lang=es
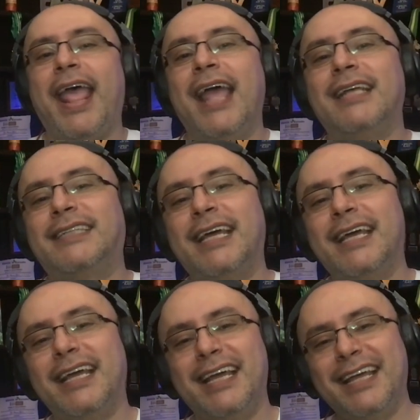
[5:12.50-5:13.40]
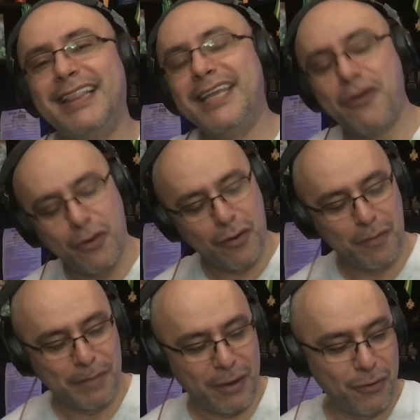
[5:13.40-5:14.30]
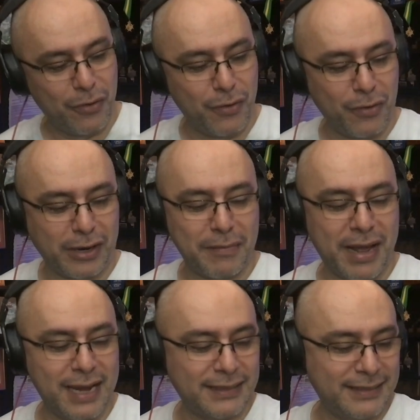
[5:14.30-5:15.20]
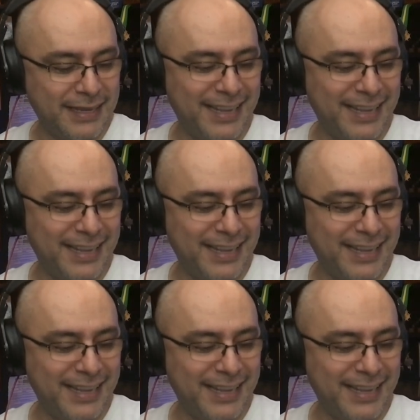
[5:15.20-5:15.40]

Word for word: Es que dijo Pablo Remalas.